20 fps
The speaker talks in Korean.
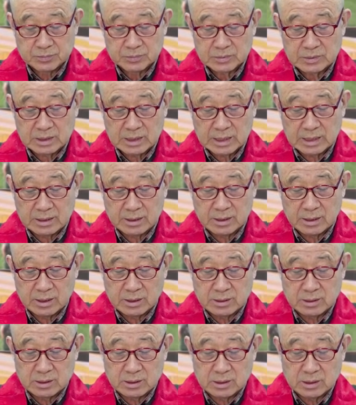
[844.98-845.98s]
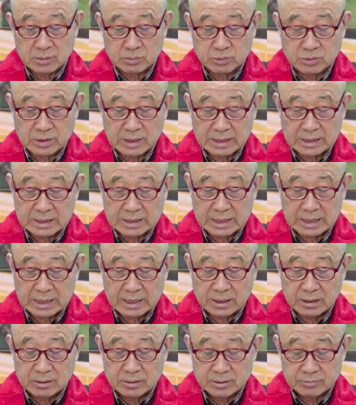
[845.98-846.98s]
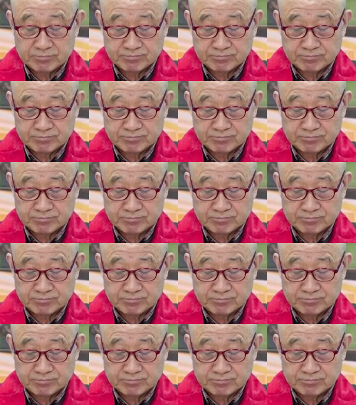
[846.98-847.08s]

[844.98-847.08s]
안 되어 있을 뿐 아니라